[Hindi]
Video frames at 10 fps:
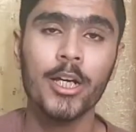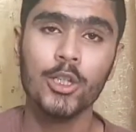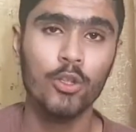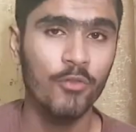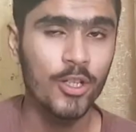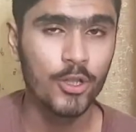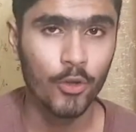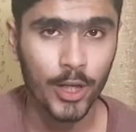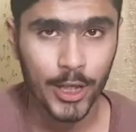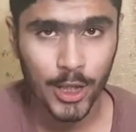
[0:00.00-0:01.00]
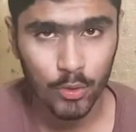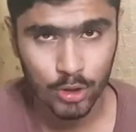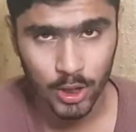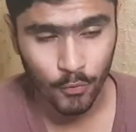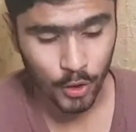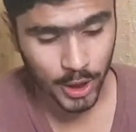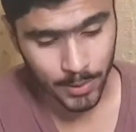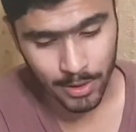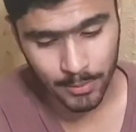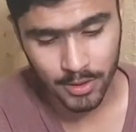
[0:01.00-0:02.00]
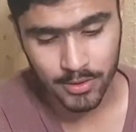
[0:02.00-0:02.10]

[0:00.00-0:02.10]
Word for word: जो इनफिनिक्स जीरो एट है उसके अंदर फोर्टी एट मेगा